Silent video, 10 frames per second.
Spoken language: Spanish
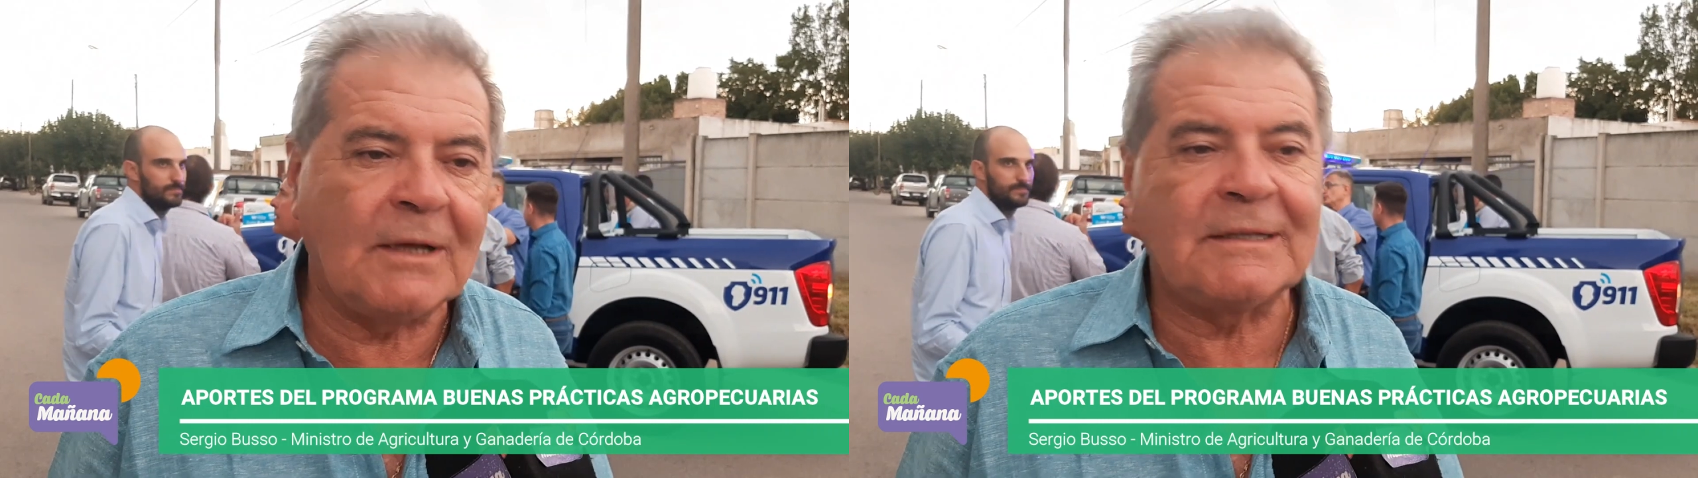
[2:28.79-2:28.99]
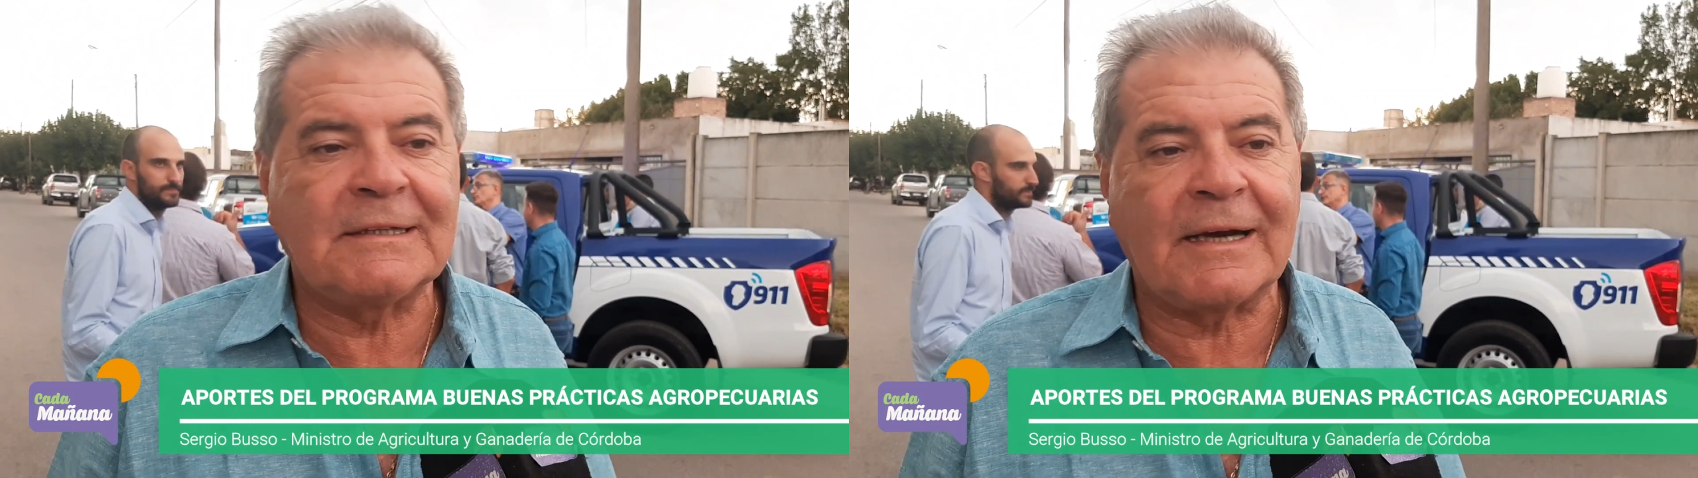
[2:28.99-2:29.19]

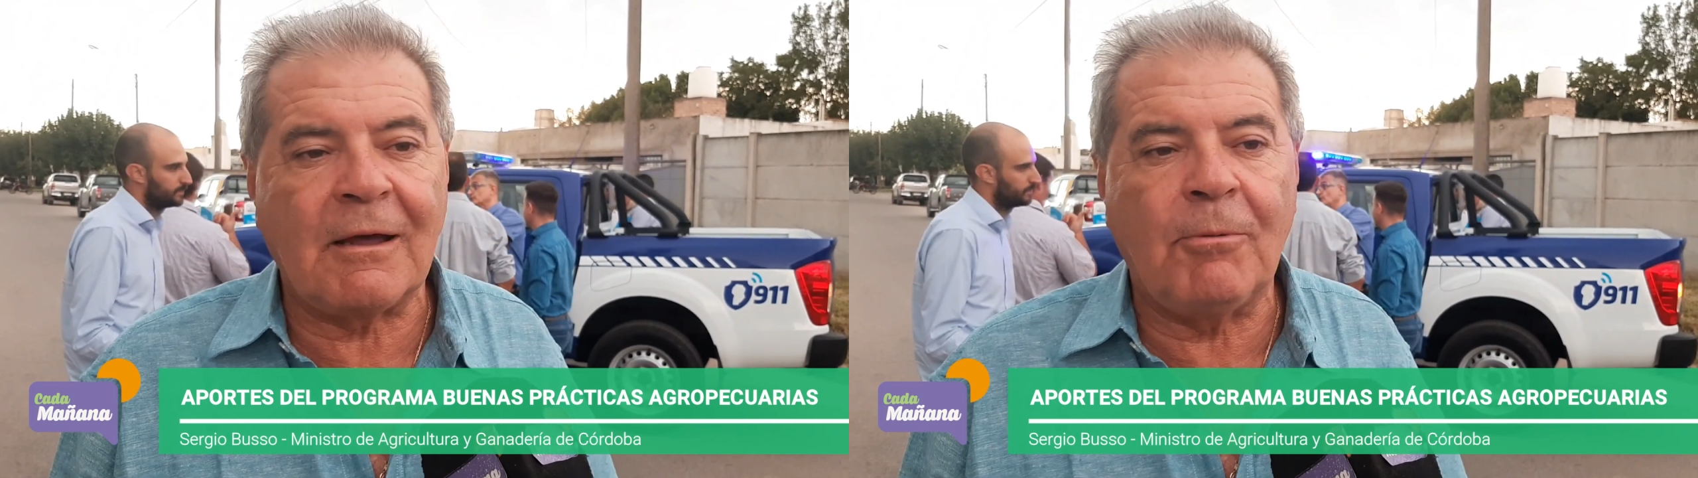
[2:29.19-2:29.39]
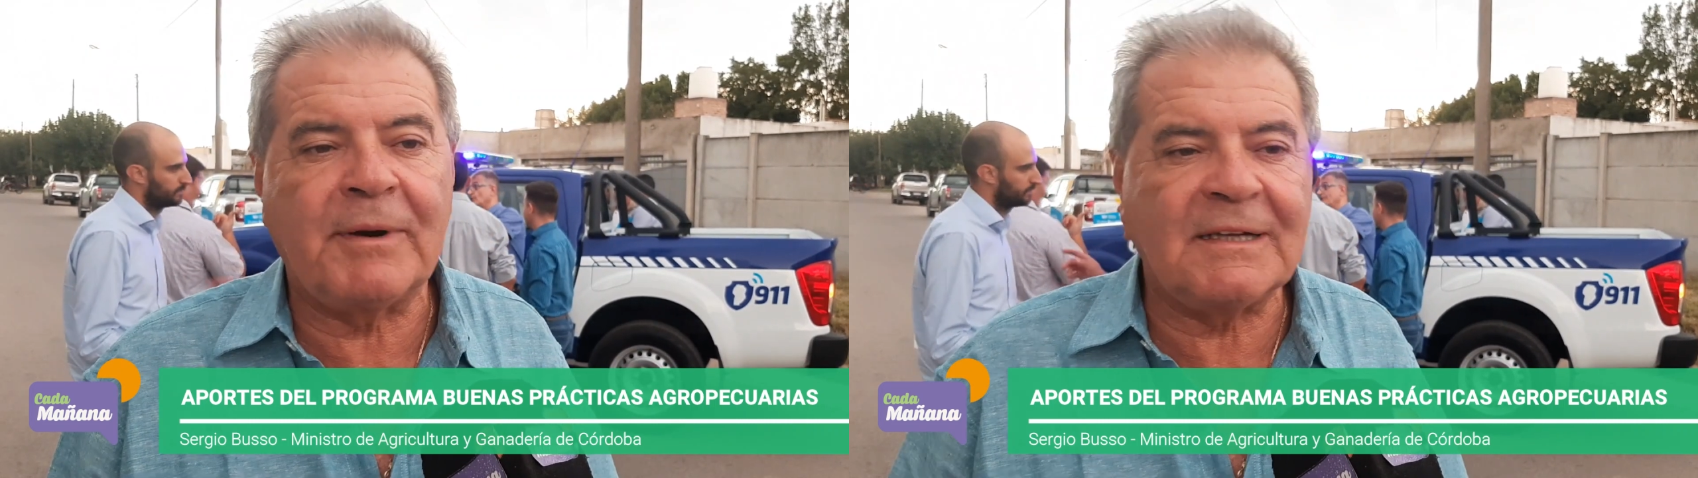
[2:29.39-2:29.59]
Antes
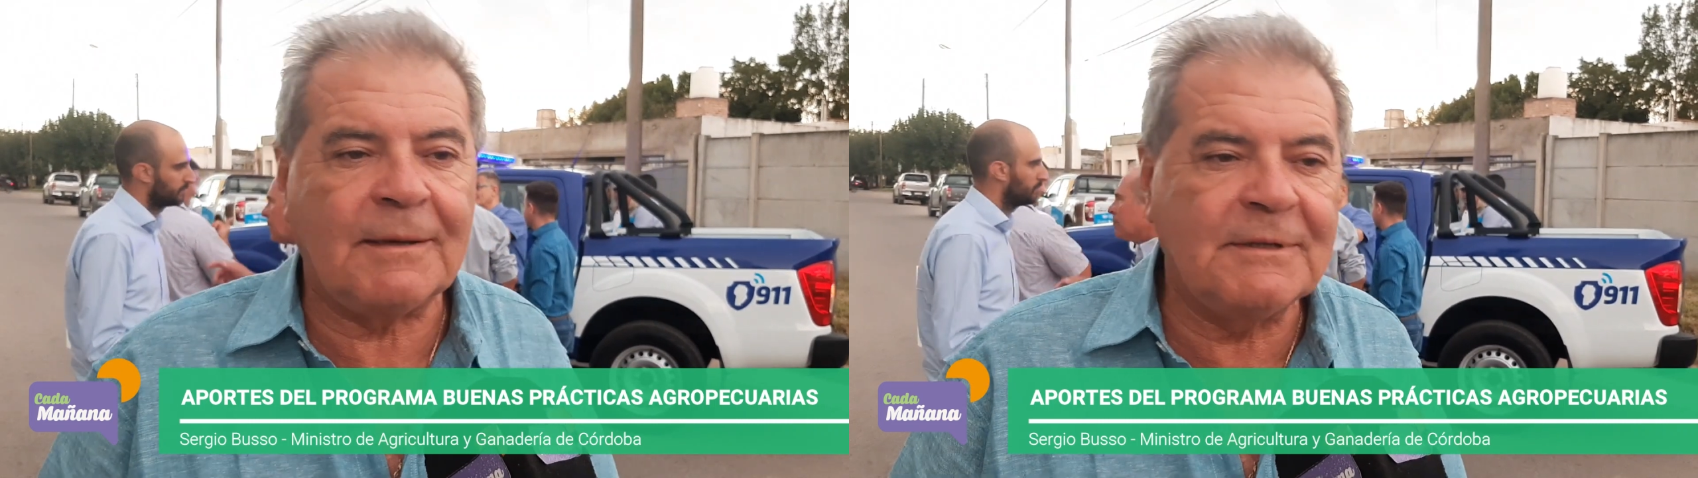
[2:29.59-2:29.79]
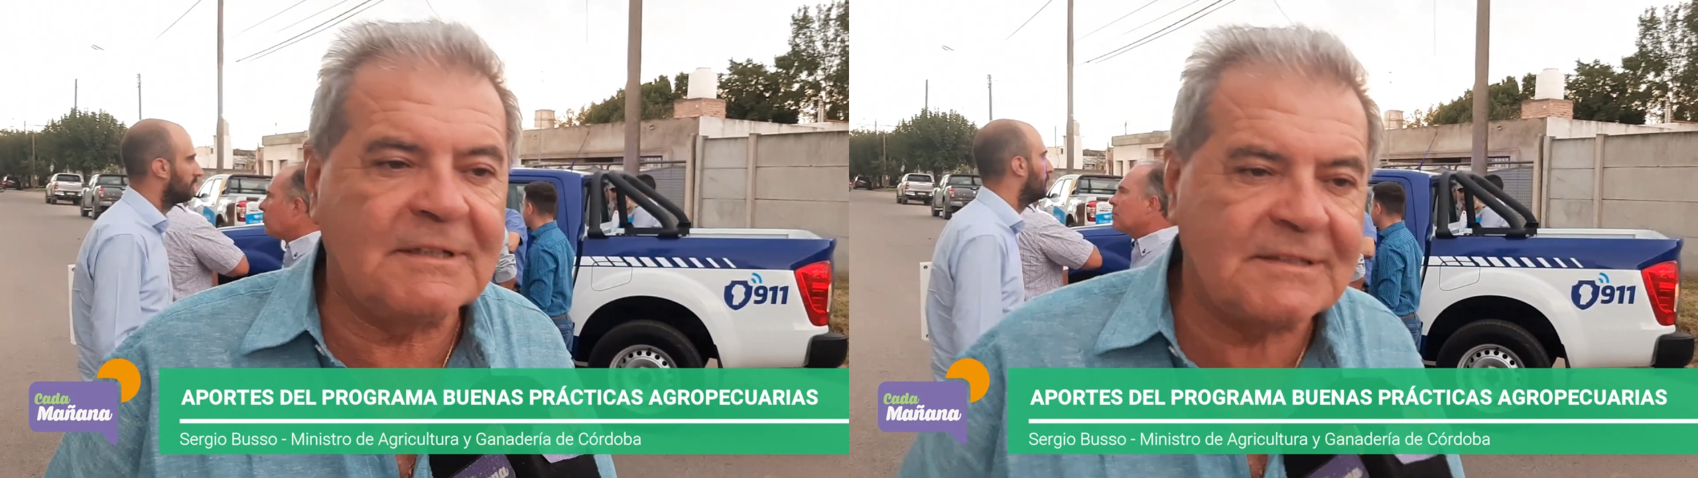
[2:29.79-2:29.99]
tardábamos
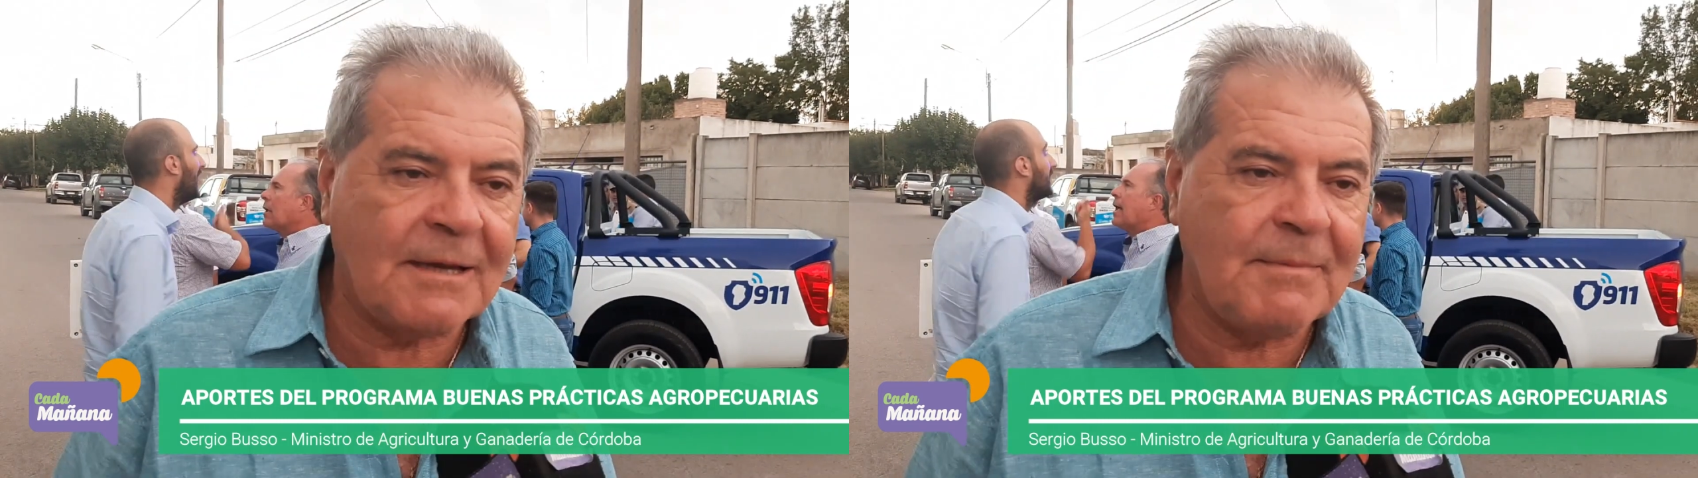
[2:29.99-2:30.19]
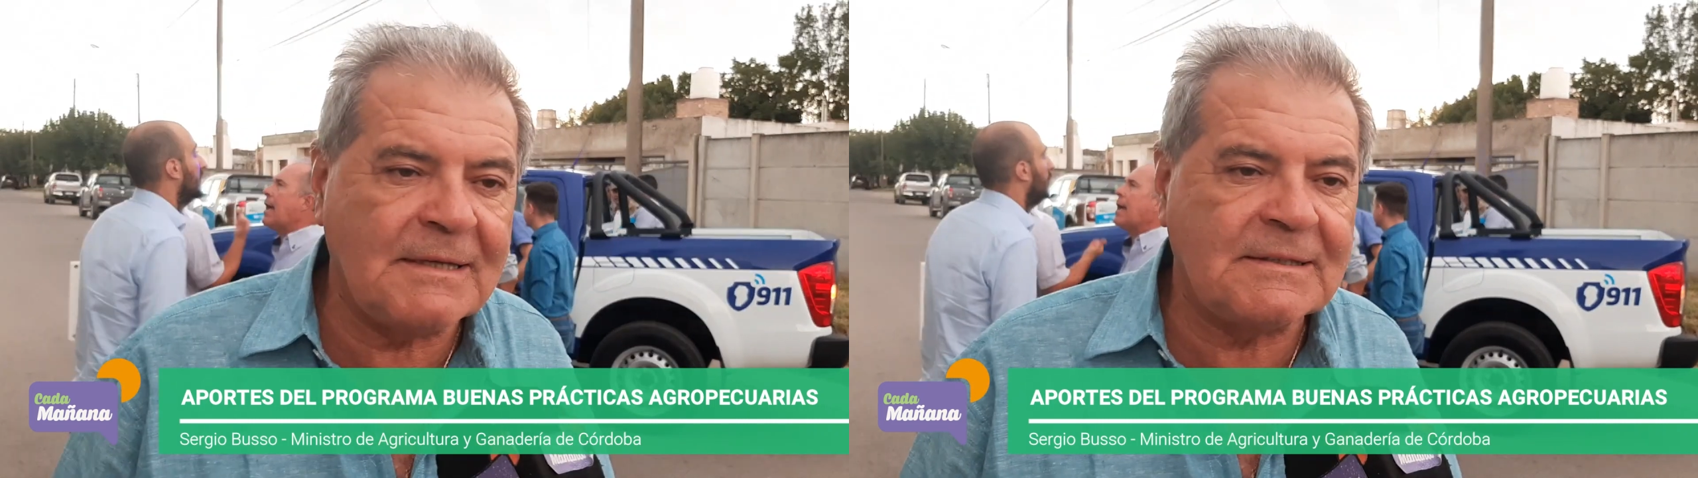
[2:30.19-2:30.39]
prácticamente
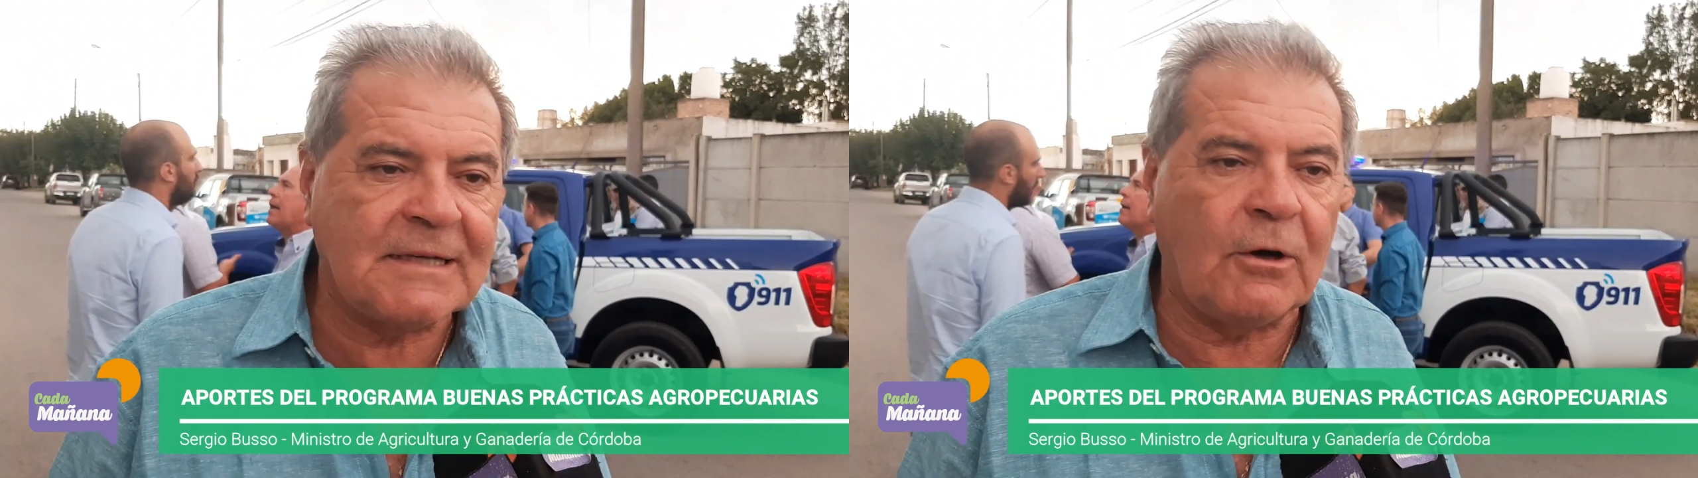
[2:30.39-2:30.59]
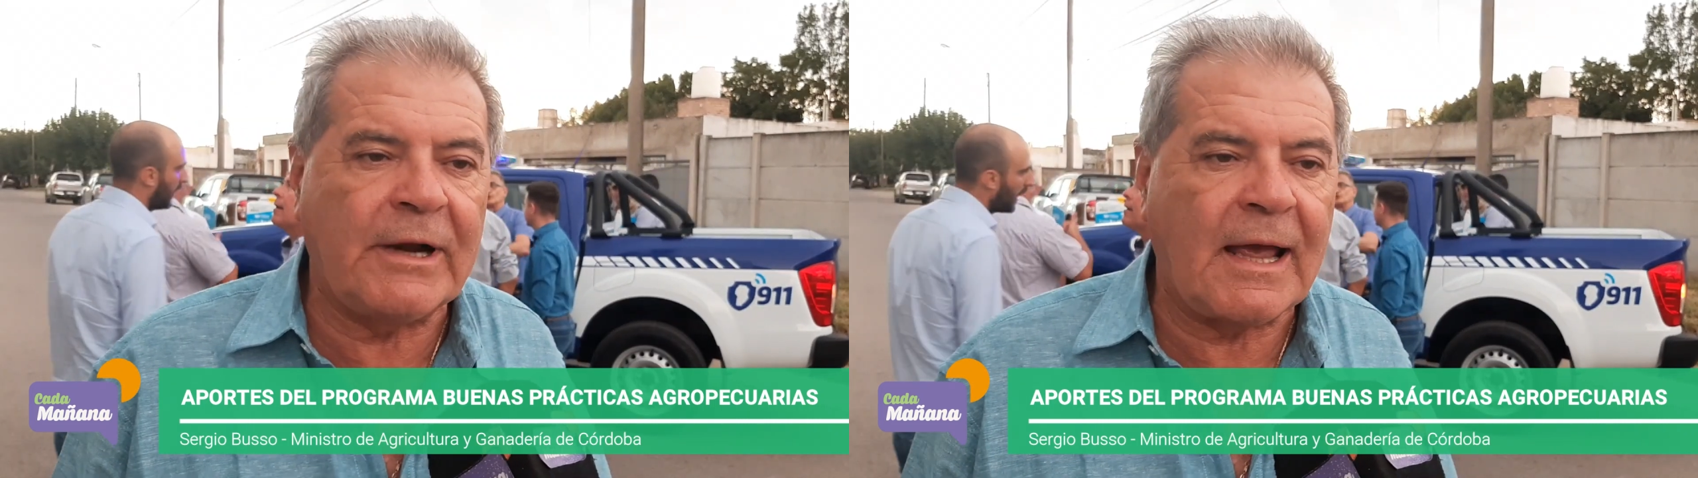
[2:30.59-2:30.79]
seis meses,
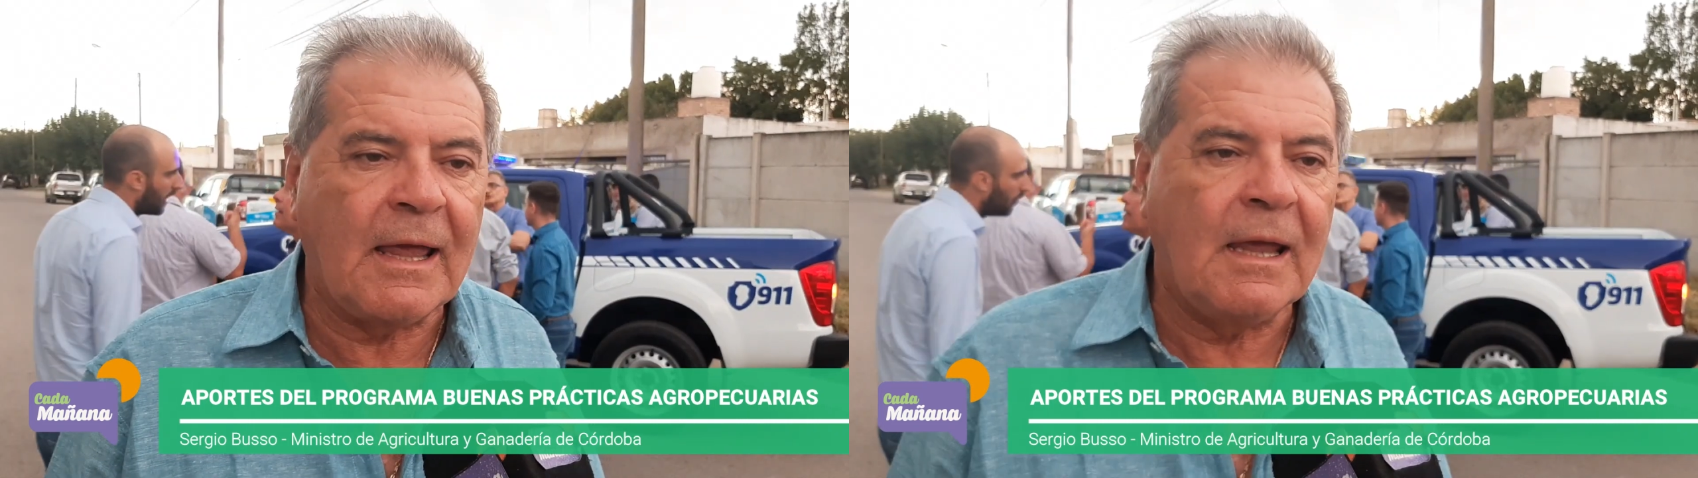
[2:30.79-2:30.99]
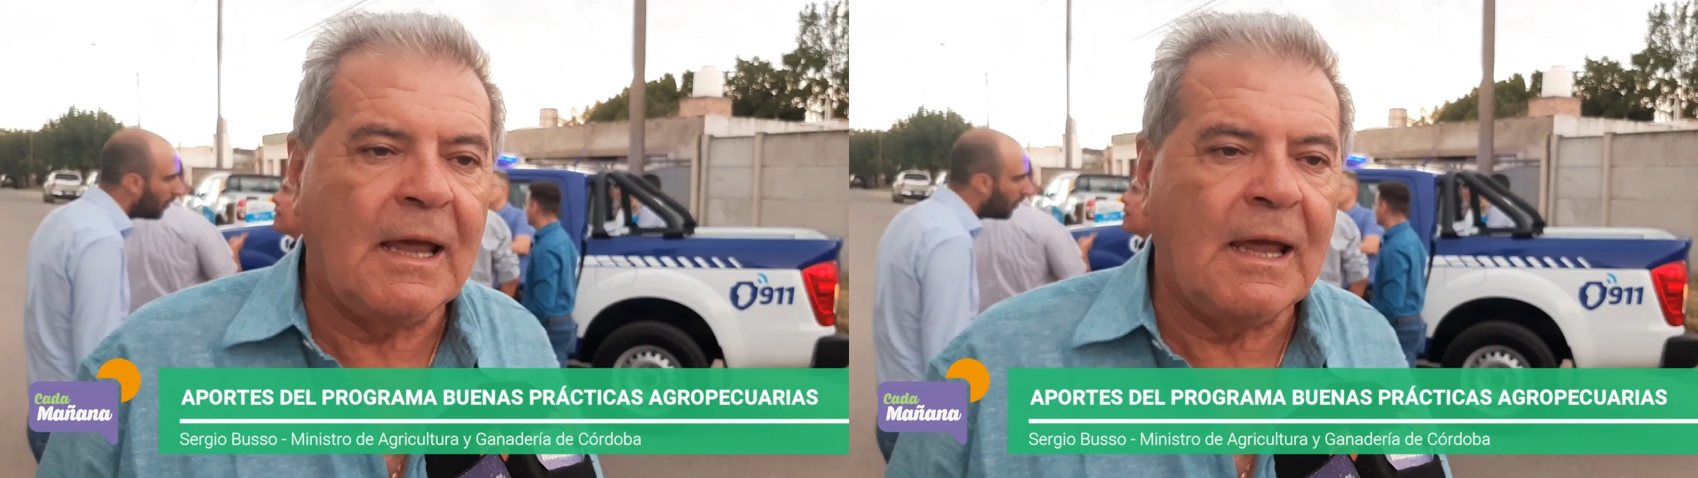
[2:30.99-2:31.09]
ahora